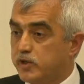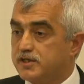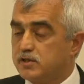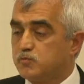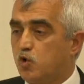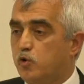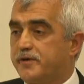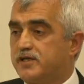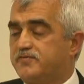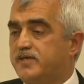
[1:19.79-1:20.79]
Üretim
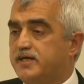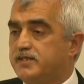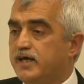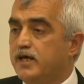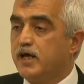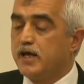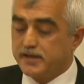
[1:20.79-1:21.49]
kooperatifleri de